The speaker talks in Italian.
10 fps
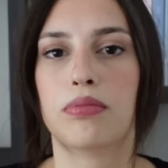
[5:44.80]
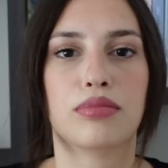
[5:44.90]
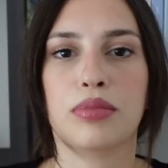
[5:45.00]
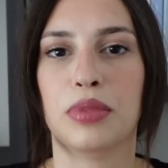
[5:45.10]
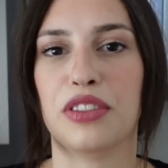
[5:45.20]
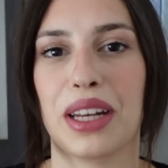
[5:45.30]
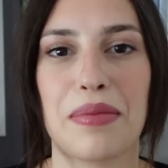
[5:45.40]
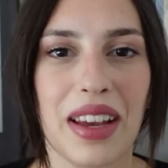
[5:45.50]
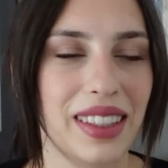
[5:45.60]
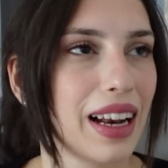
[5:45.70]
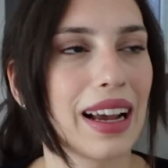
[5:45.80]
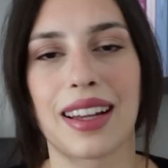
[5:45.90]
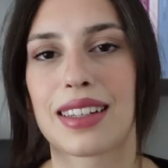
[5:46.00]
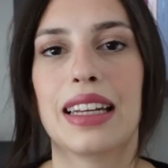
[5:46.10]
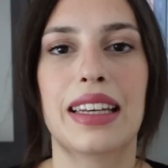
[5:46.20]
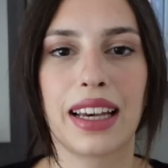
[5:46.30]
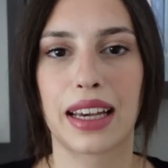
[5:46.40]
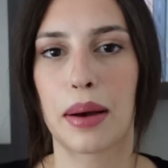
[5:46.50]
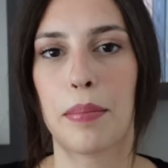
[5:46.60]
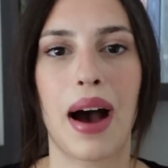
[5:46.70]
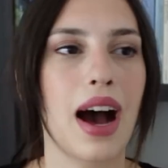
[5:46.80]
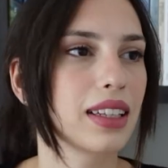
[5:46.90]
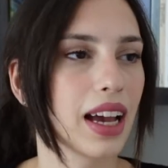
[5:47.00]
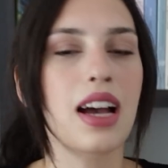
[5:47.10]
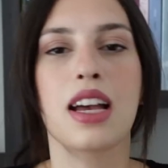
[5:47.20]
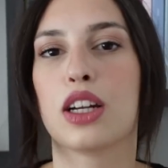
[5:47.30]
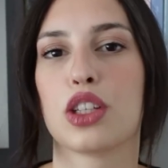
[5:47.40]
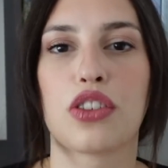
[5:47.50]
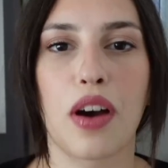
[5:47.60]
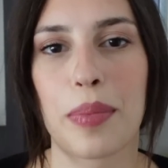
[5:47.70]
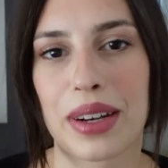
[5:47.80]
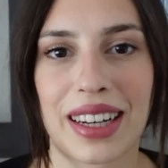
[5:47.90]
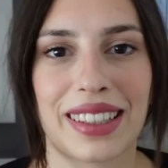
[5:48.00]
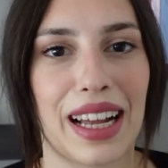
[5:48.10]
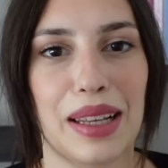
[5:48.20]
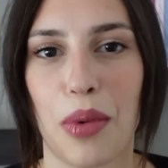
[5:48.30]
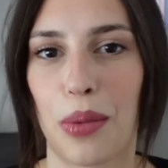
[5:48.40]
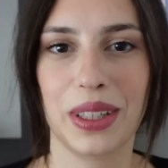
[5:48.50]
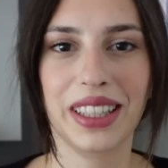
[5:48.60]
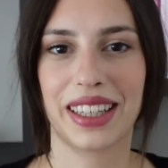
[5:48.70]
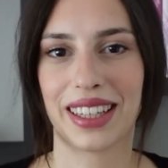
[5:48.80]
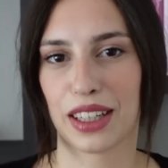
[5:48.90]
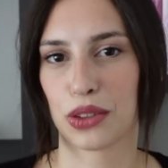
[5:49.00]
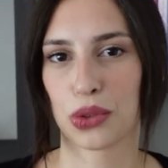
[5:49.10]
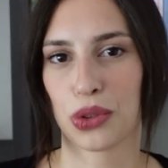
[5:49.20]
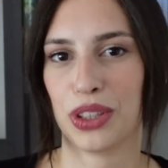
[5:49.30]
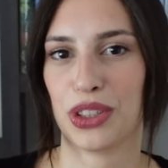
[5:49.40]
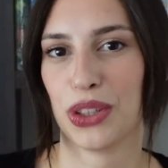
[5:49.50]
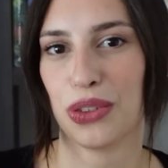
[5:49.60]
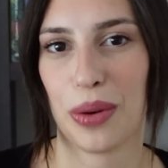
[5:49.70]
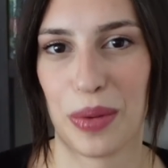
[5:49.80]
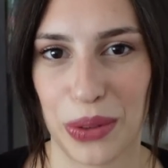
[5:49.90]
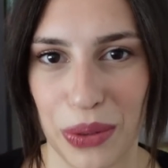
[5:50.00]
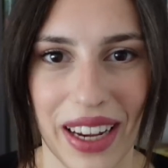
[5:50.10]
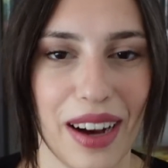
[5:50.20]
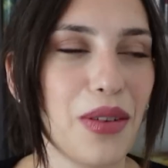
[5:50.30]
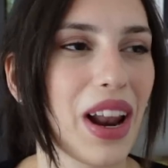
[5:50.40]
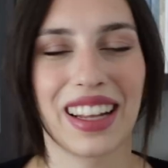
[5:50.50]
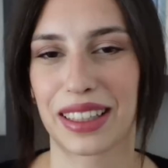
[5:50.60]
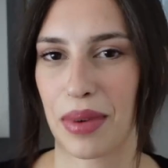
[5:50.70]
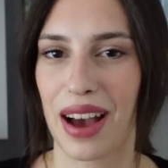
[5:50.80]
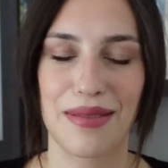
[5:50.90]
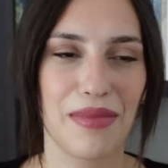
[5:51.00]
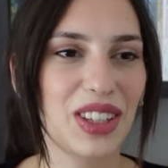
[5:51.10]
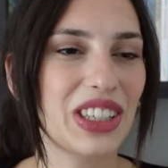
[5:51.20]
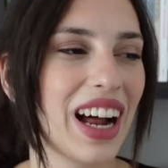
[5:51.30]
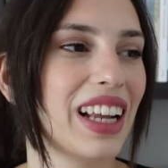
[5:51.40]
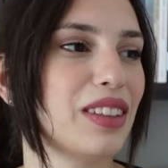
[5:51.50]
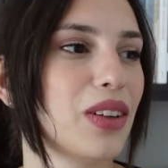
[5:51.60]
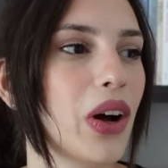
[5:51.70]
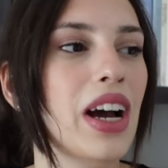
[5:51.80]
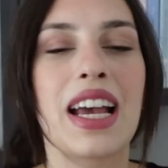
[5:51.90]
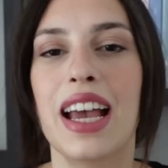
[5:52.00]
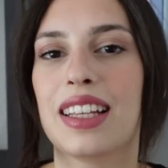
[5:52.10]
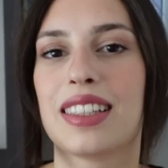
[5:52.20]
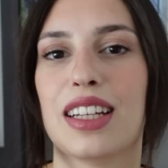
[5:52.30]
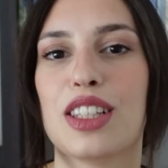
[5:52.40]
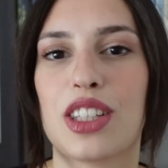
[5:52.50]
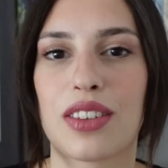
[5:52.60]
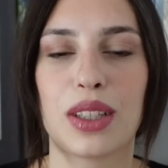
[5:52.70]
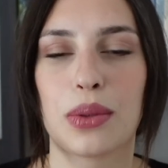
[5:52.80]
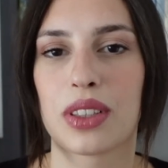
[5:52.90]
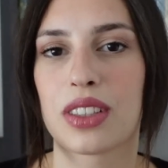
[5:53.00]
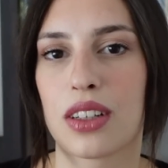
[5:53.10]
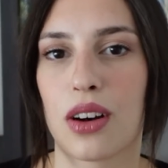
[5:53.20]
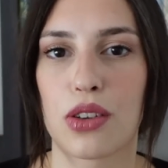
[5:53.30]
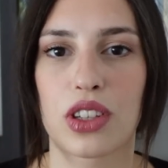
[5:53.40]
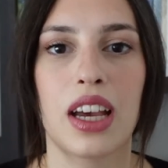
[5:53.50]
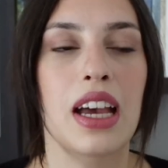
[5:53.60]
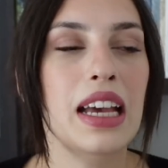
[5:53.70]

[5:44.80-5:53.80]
mi viene in mente la casalinga in campagna riceveva per Natale Moby Dick, adesso sto dicendo ovviamente una cavolata, ma immaginatevelo, e si leggeva di queste cose